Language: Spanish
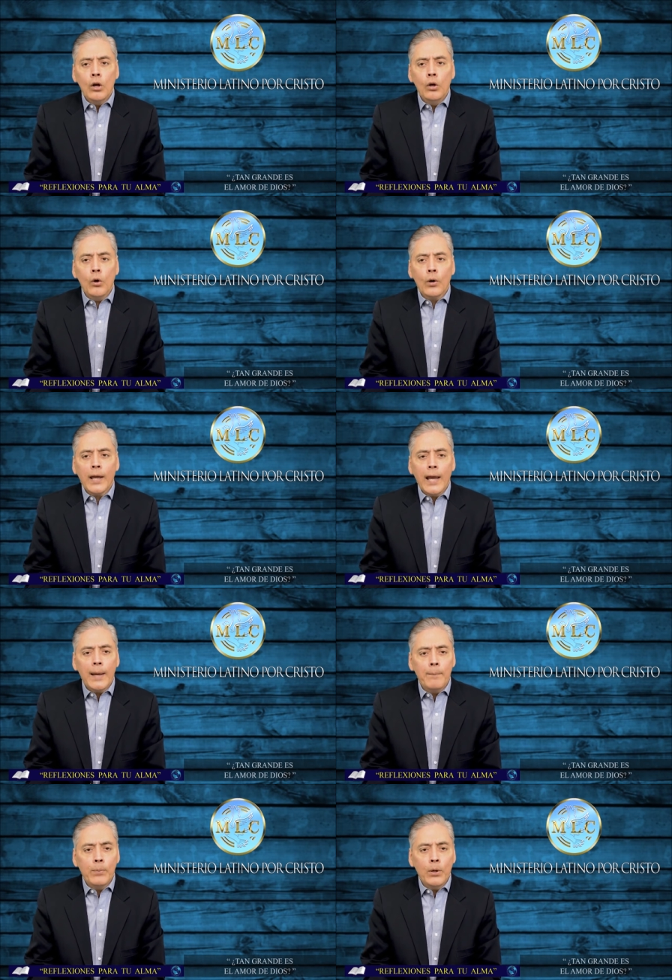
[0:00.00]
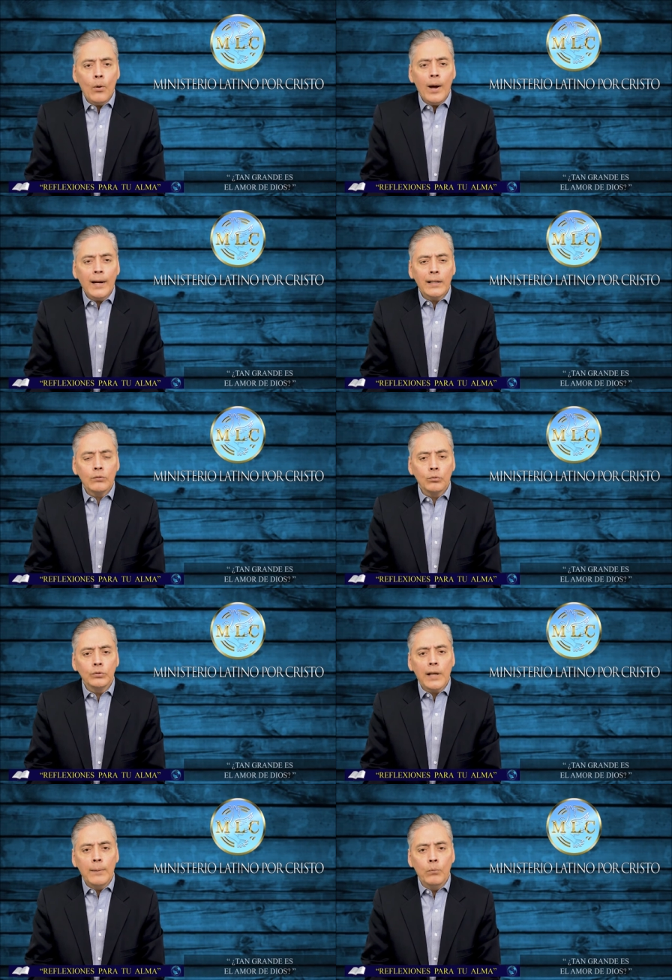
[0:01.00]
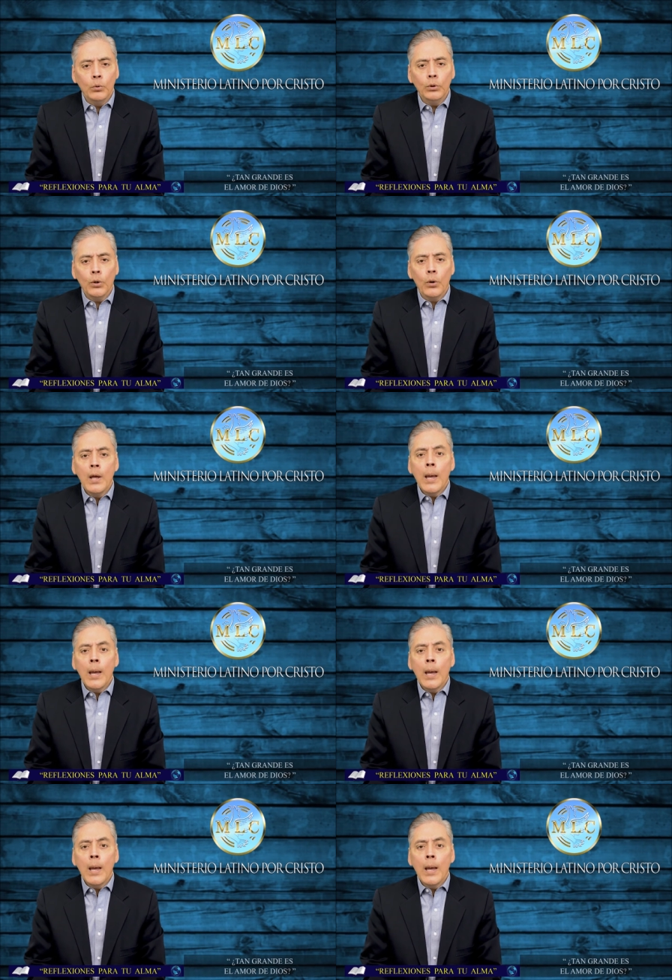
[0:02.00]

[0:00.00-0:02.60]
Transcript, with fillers: lo que envió a Jesús al mundo